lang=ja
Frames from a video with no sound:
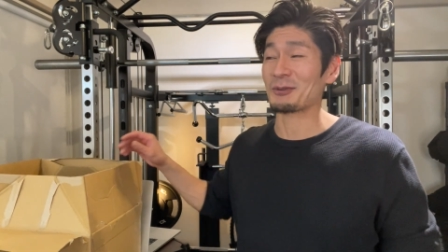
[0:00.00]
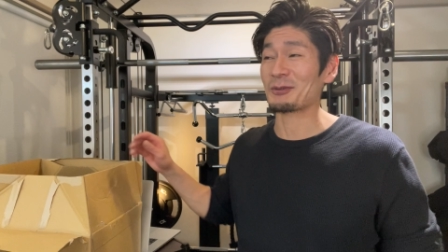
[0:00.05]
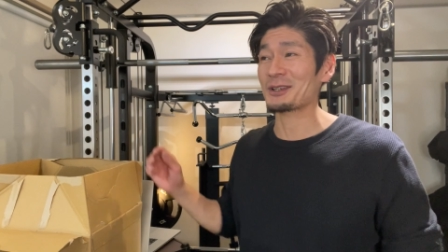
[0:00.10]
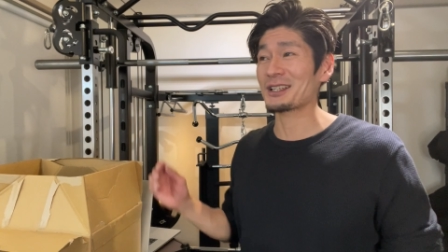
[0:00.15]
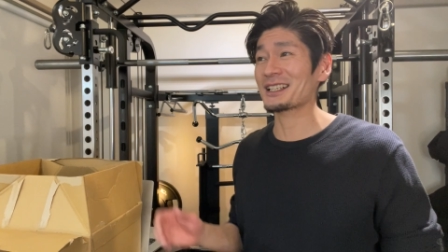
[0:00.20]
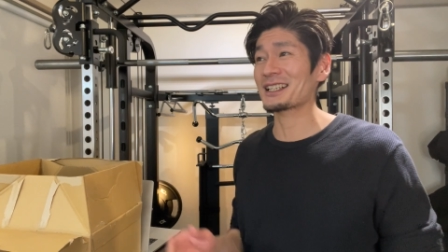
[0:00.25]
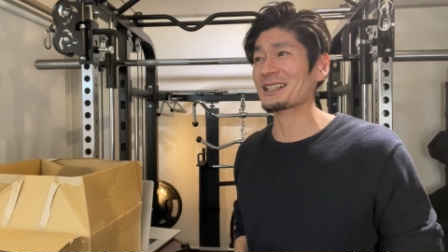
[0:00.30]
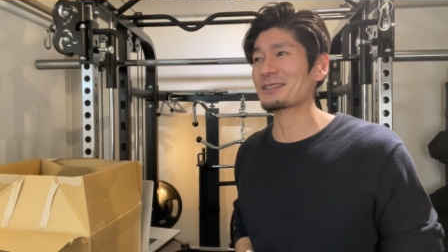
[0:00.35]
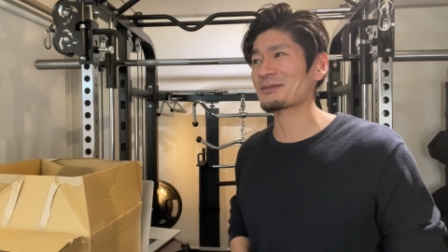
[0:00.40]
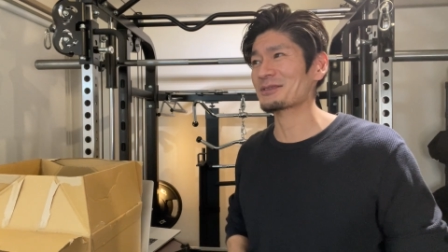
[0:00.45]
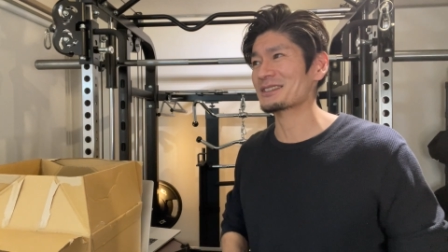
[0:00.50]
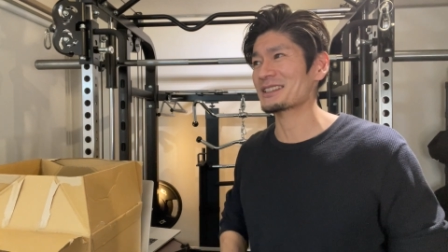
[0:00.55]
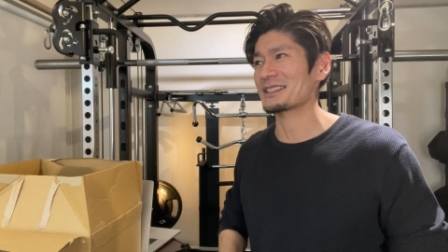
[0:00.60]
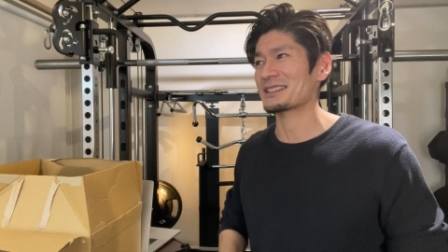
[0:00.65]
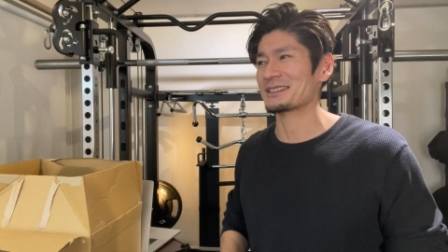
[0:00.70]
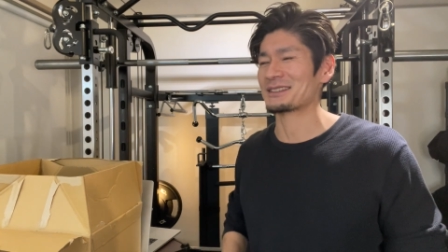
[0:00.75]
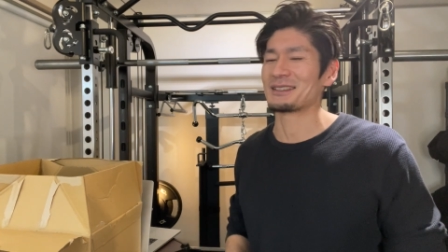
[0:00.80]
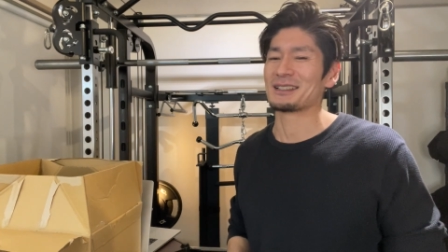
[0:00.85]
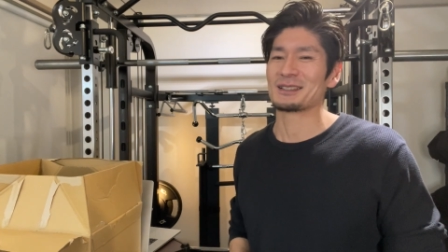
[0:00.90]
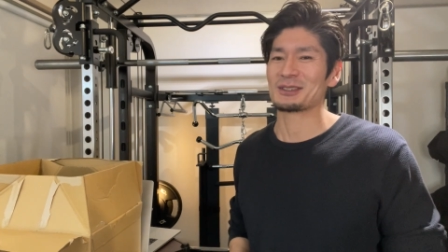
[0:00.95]
これからの季
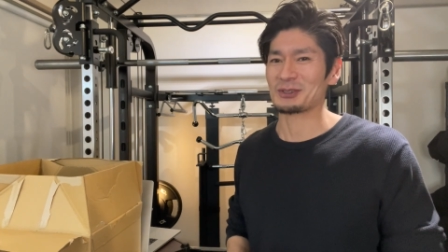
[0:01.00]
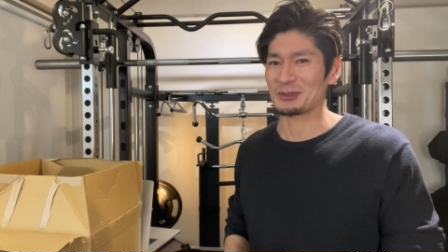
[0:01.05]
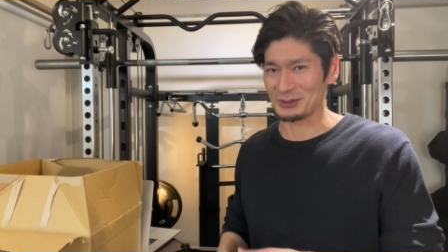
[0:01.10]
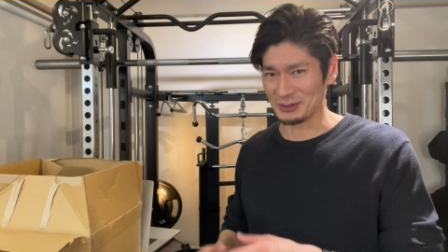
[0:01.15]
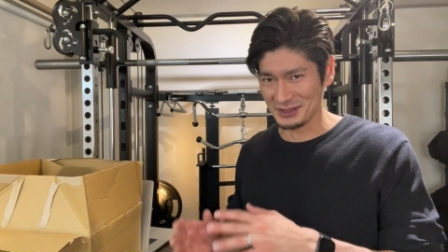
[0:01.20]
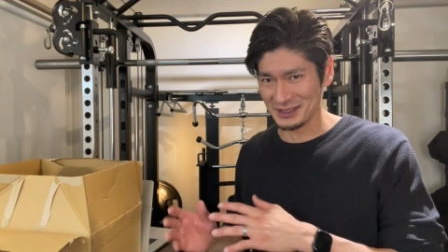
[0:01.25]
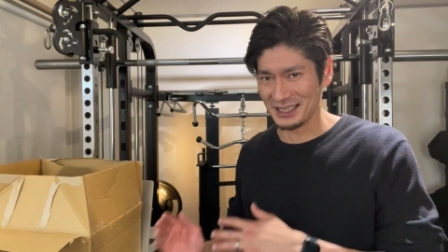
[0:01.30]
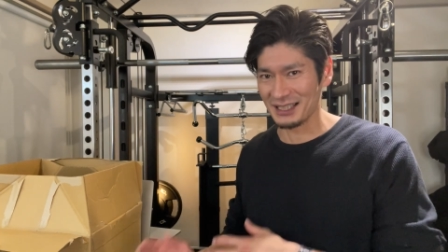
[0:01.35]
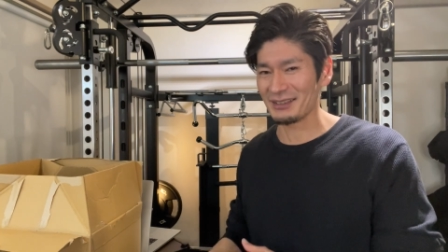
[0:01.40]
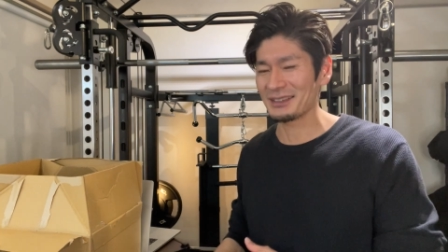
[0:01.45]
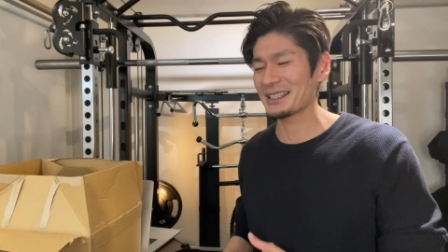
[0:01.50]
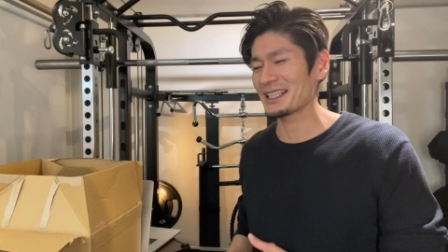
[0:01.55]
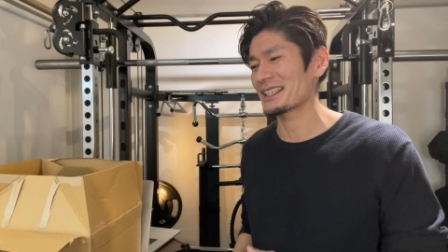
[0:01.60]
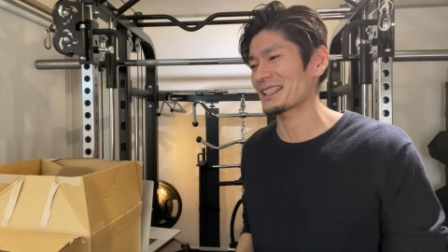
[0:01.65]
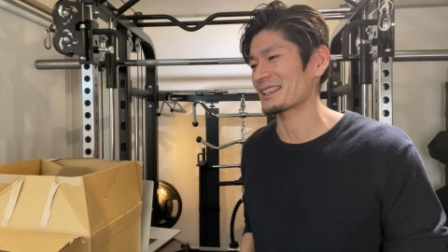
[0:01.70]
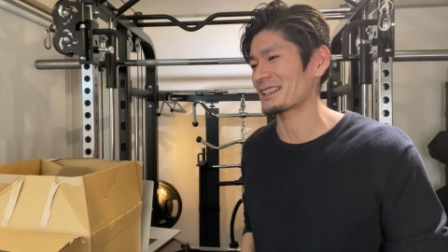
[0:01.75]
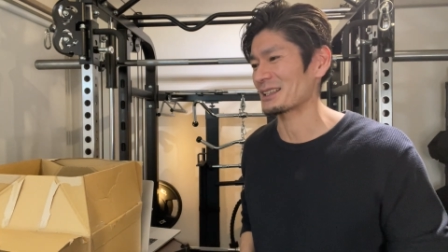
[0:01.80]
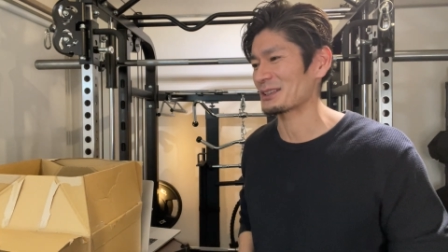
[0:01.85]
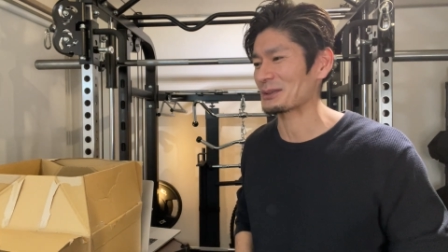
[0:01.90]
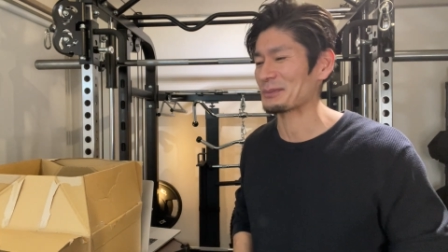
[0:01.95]
節にはちょっと使わない
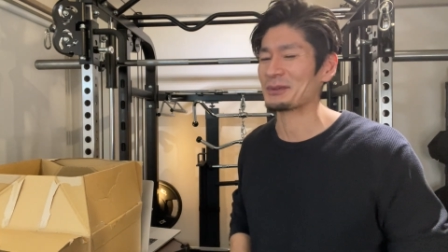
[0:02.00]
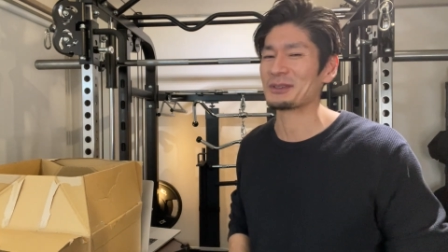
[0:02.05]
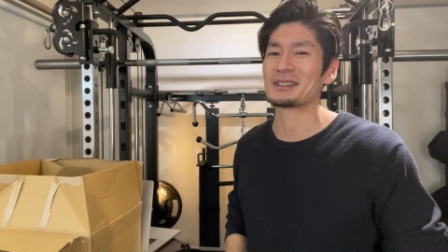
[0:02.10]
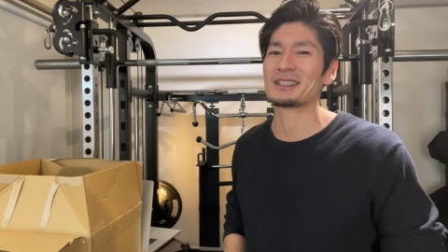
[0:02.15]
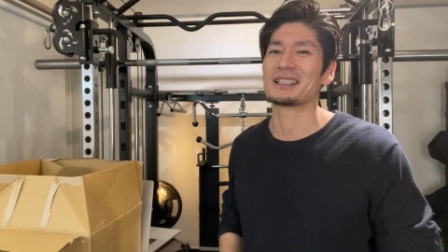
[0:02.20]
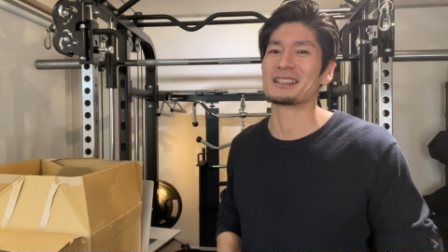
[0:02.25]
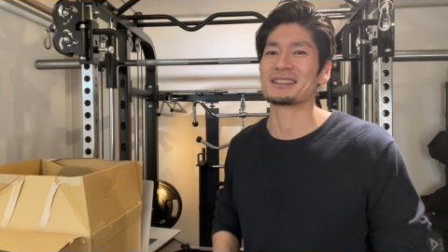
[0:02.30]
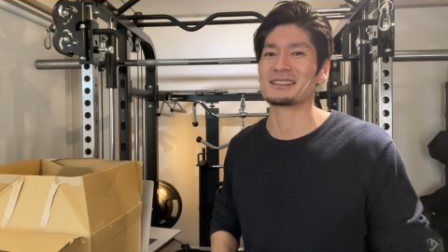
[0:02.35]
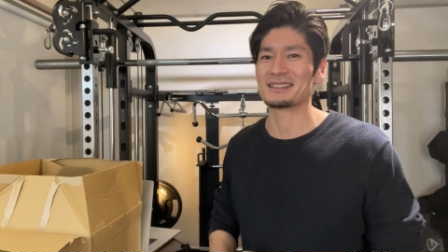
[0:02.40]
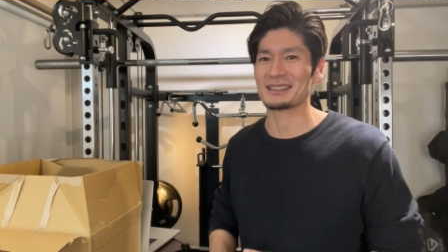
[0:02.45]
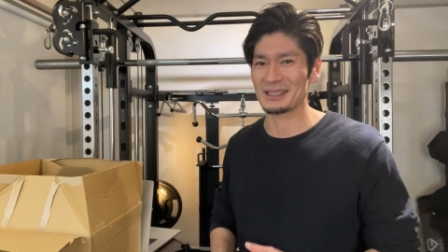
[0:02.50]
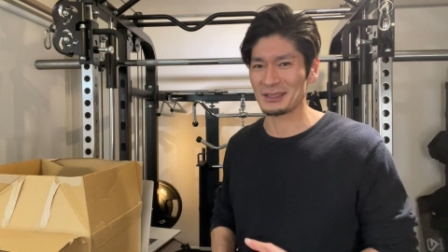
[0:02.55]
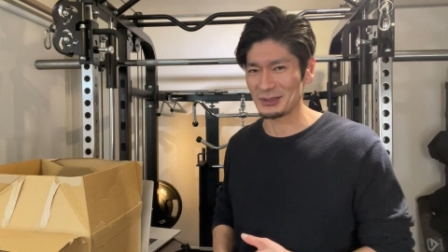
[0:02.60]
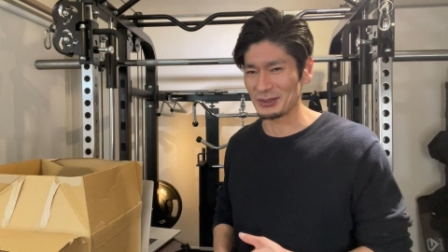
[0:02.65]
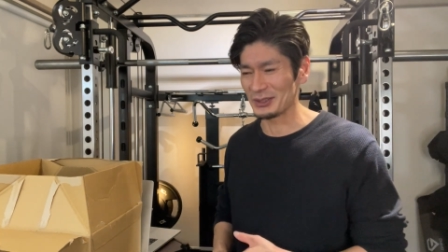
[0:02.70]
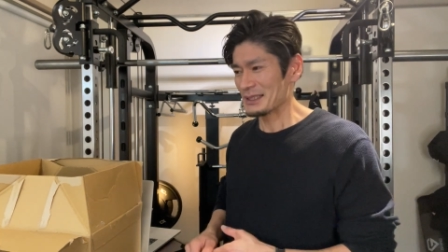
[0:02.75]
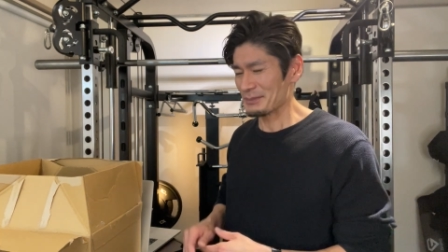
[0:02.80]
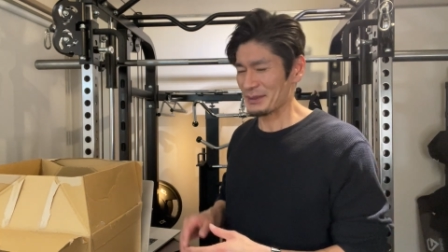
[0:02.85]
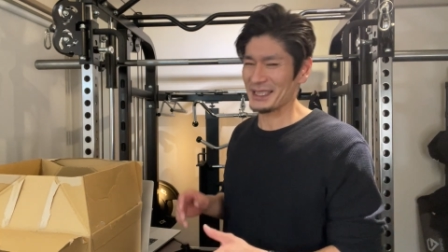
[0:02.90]
かなと思ったんですけど、